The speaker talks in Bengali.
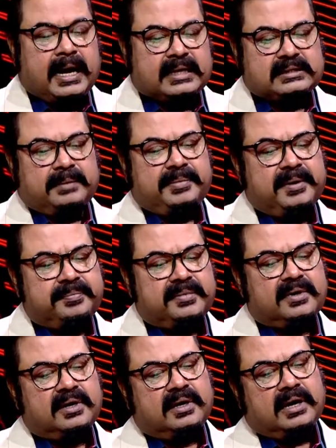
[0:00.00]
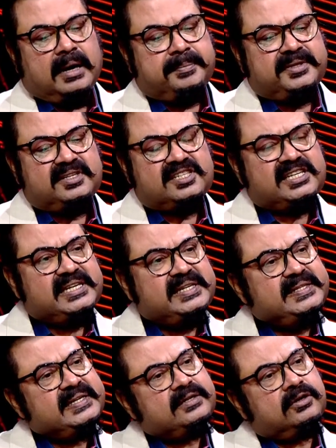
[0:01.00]
আচ্ছা আপা আপনাদের
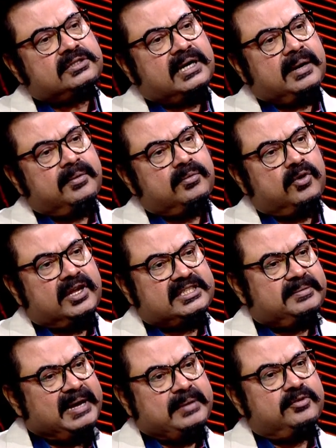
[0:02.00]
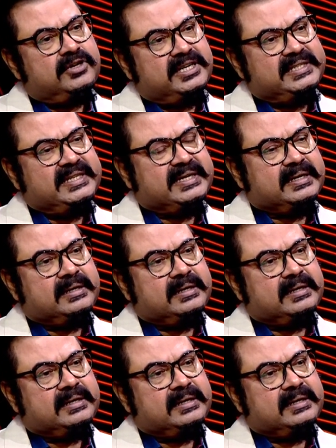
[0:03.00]
ঈদের কথা কেমন মনে আছে ভাই বোনরা ঈদে